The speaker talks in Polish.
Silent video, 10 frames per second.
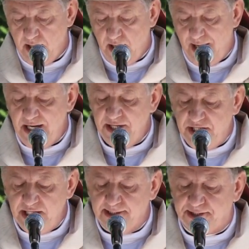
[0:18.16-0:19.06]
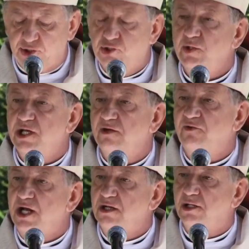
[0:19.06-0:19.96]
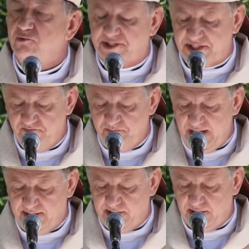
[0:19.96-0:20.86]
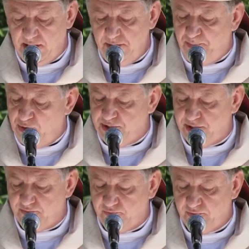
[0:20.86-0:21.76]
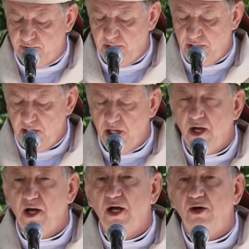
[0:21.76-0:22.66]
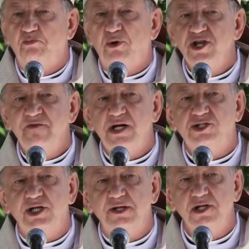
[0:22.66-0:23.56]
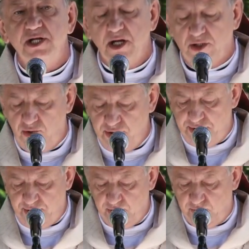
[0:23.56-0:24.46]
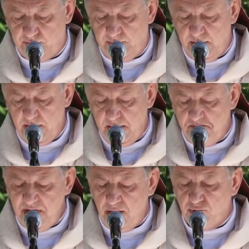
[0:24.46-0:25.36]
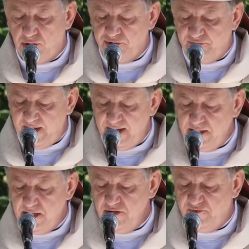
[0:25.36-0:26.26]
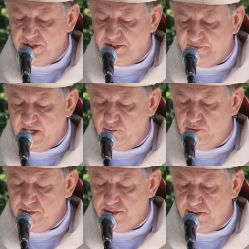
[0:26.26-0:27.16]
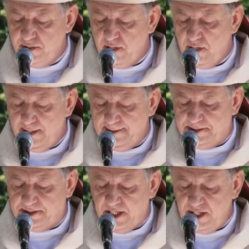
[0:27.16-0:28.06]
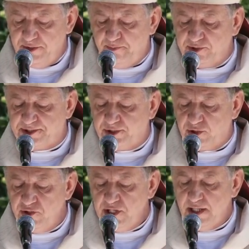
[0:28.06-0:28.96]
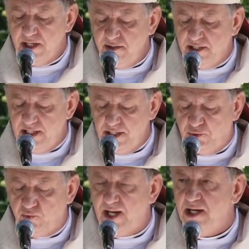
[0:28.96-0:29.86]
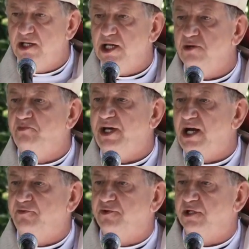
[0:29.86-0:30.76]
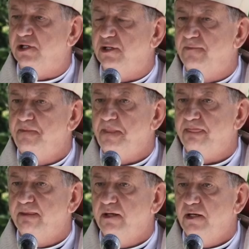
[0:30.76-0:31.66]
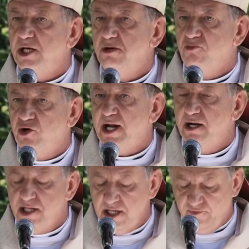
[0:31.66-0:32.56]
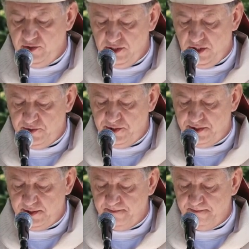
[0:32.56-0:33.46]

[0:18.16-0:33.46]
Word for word: ale teraz czuję wielką sympatię i podziw, ponieważ jedynie Kościół miał odwagę i wytrwałość stać po stronie intelektualnej prawdy i moralnej wolności.